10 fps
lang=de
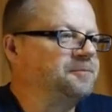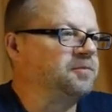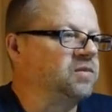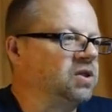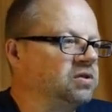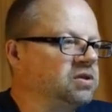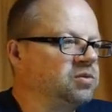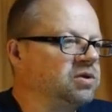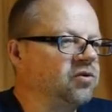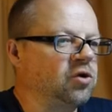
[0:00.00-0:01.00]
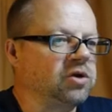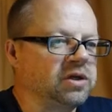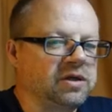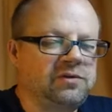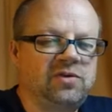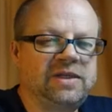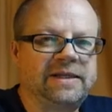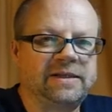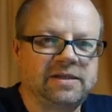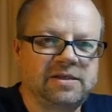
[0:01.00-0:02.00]
Und dann ist immer die Frage, gell? wie
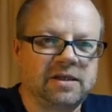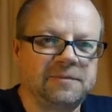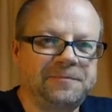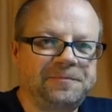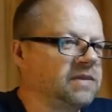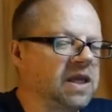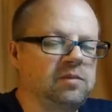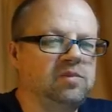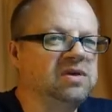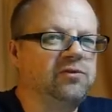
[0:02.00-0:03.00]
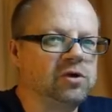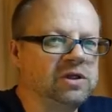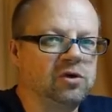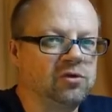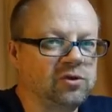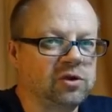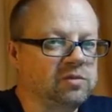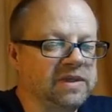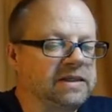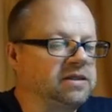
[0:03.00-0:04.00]
nenne ich das Ding? Mir fallen da oft dann
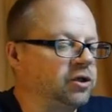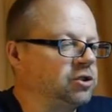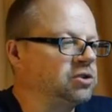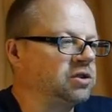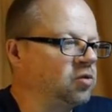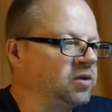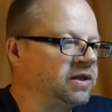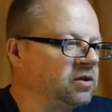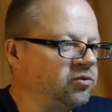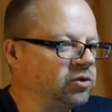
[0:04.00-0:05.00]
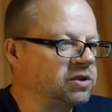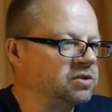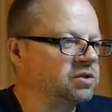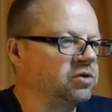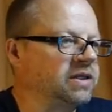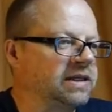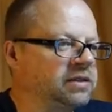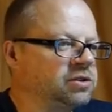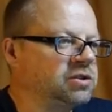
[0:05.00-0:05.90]
mehr die deutschen Namen ein, obwohl das Ganze da in Englisch